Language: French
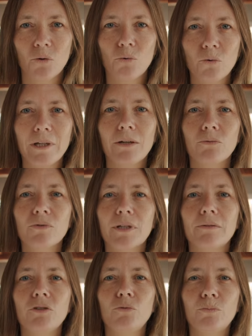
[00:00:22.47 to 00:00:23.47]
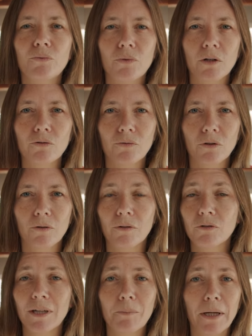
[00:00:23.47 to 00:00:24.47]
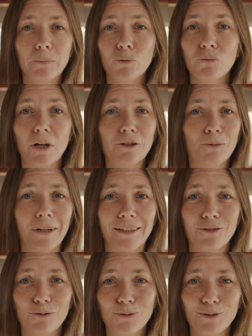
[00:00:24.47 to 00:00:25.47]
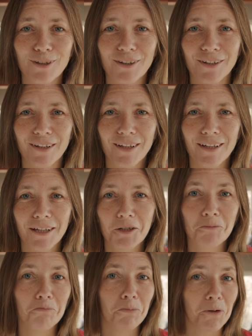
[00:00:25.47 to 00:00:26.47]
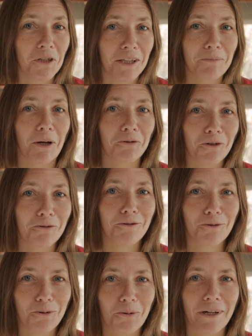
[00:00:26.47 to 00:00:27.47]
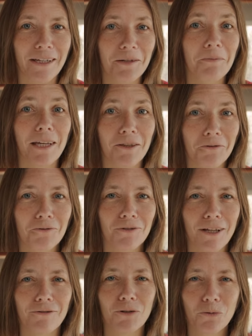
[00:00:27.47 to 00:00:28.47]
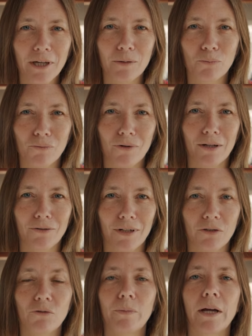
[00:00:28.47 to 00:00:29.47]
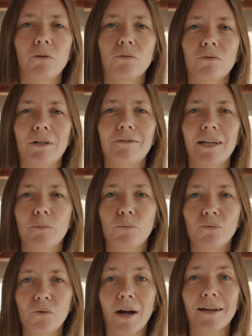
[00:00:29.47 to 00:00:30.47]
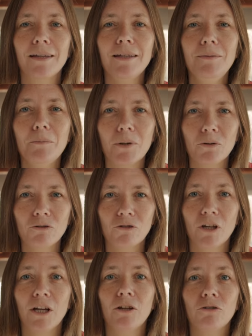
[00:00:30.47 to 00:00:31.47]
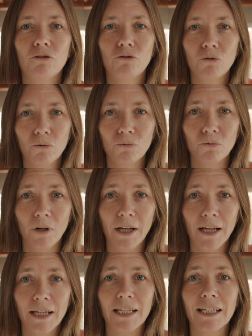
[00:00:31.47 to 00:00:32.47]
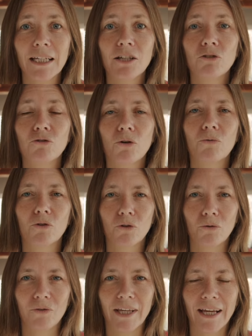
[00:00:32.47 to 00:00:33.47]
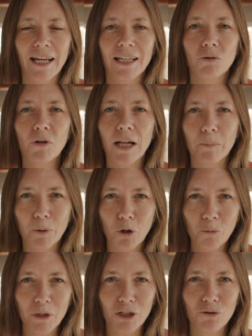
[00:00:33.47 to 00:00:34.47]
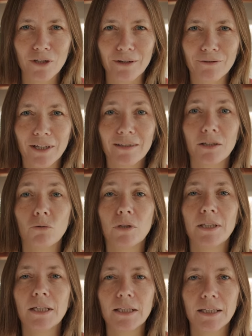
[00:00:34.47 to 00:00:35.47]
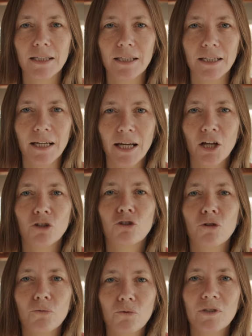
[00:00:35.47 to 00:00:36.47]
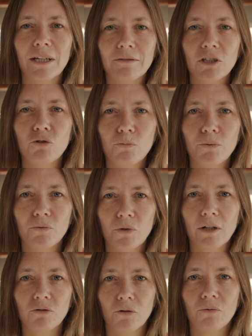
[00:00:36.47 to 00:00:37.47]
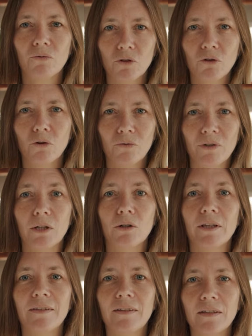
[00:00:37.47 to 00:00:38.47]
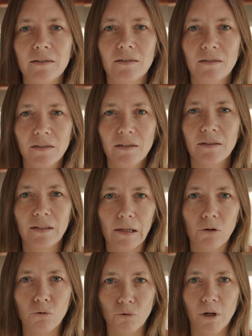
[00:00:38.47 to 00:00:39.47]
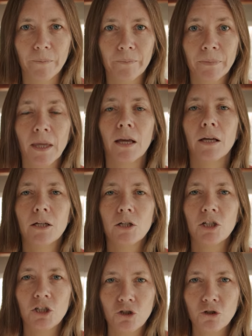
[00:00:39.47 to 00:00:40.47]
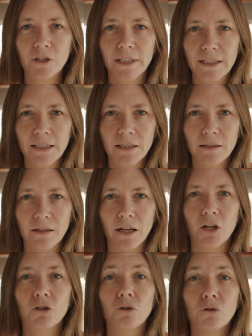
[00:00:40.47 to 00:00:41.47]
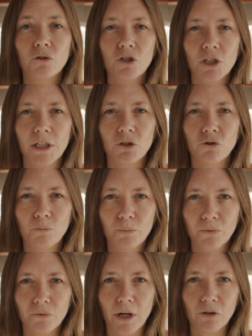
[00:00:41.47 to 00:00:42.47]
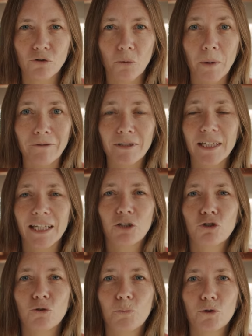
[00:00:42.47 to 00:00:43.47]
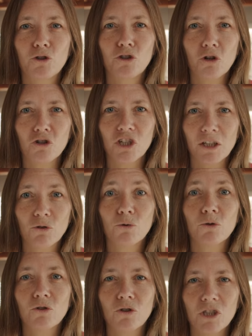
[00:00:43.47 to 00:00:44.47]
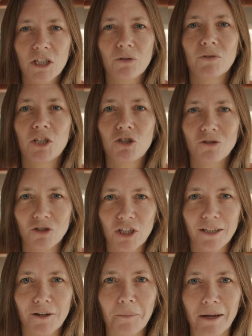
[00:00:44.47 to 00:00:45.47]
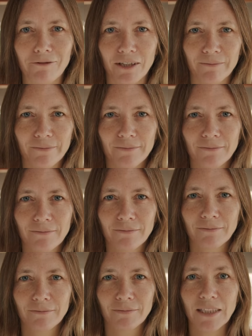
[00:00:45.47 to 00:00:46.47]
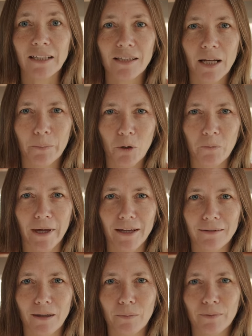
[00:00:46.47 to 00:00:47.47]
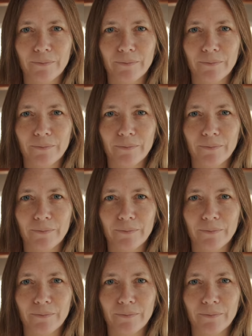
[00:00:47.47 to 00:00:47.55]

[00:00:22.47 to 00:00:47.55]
Oui, vous avez du pouvoir sur votre vie. Vous n'avez pas de pouvoir sur les autres, Peut-être parfois vous le croyez, mais non, vous n'avez aucun pouvoir sur les autres. Par contre, vous avez un pouvoir immense sur vous et sur votre vie. Donc la première chose à faire, c'est de décider que vous avez du pouvoir sur votre vie. Décidez-le. Je décide que j'ai du pouvoir sur ma vie et que je peux changer tout ce que j'ai envie de changer dans ma vie. Ça, c'est la première étape.